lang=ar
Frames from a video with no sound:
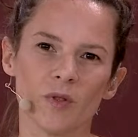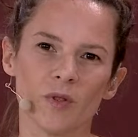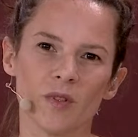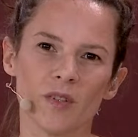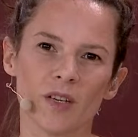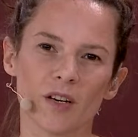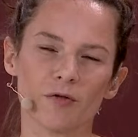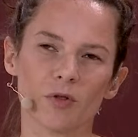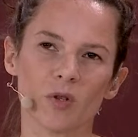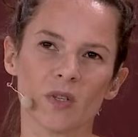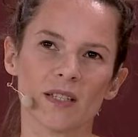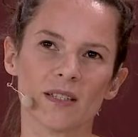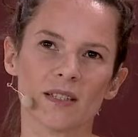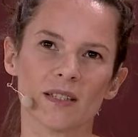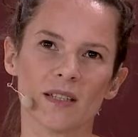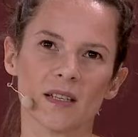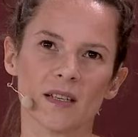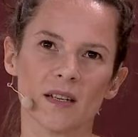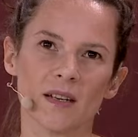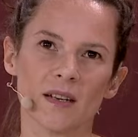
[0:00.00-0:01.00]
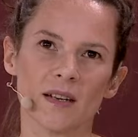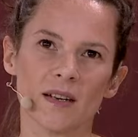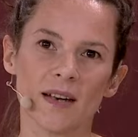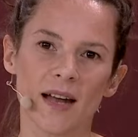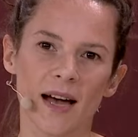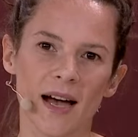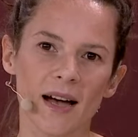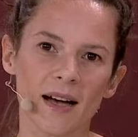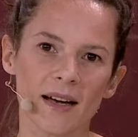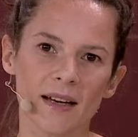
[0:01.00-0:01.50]
أنه أصبح
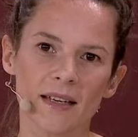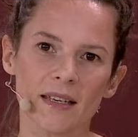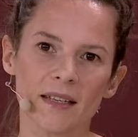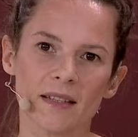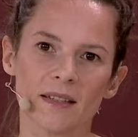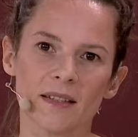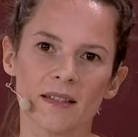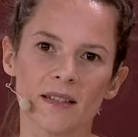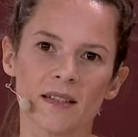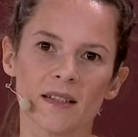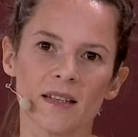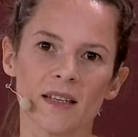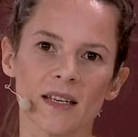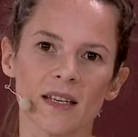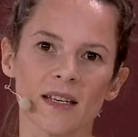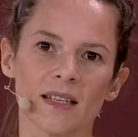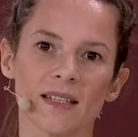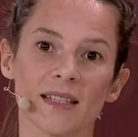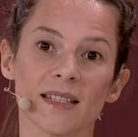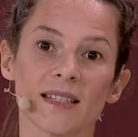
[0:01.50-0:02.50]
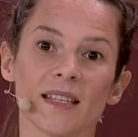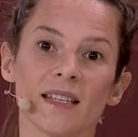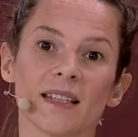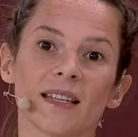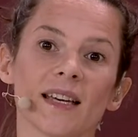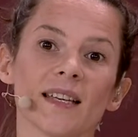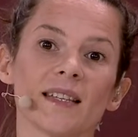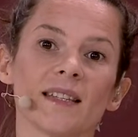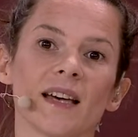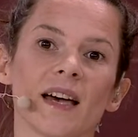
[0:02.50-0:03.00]
هناك اهتمام
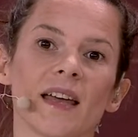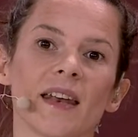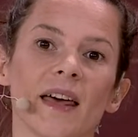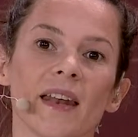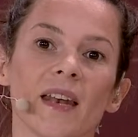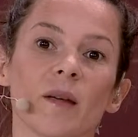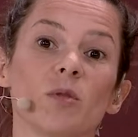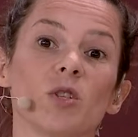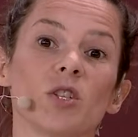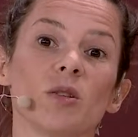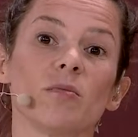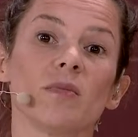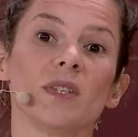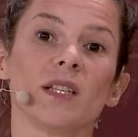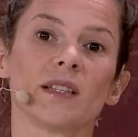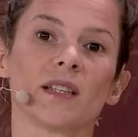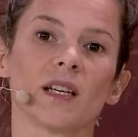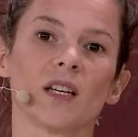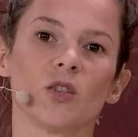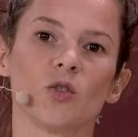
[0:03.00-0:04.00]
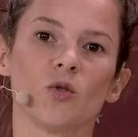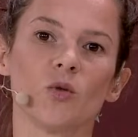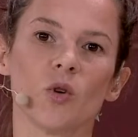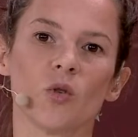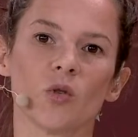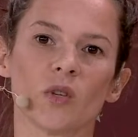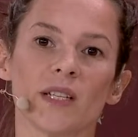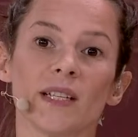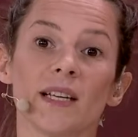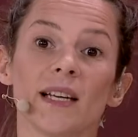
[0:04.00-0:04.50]
متزايد بسبب
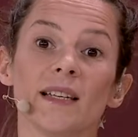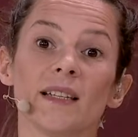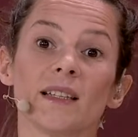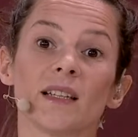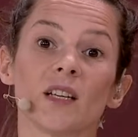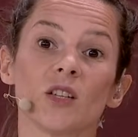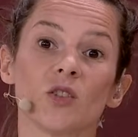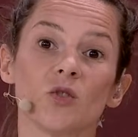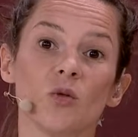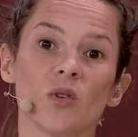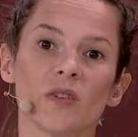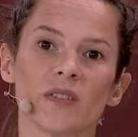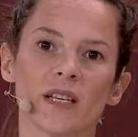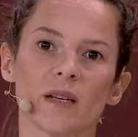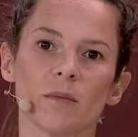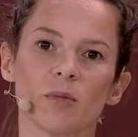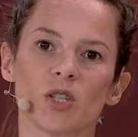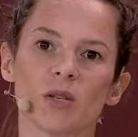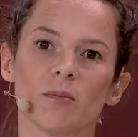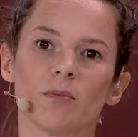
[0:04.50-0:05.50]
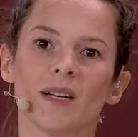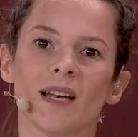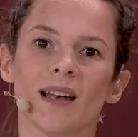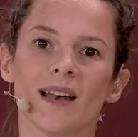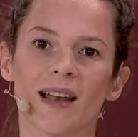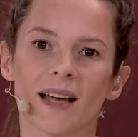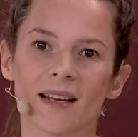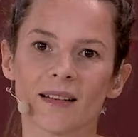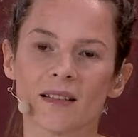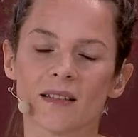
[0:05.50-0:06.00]
الأخبار
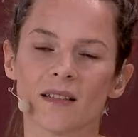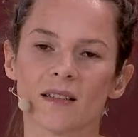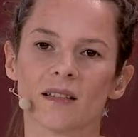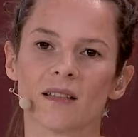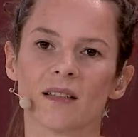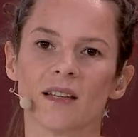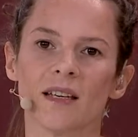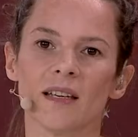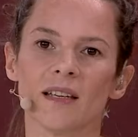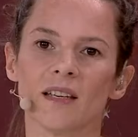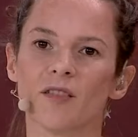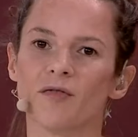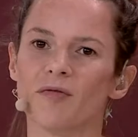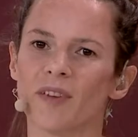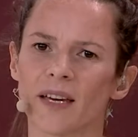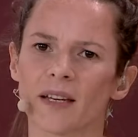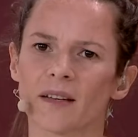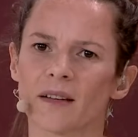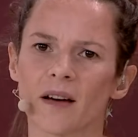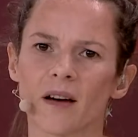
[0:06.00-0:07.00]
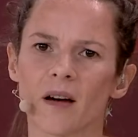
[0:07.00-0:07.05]
السياسية وبالتالي يصبح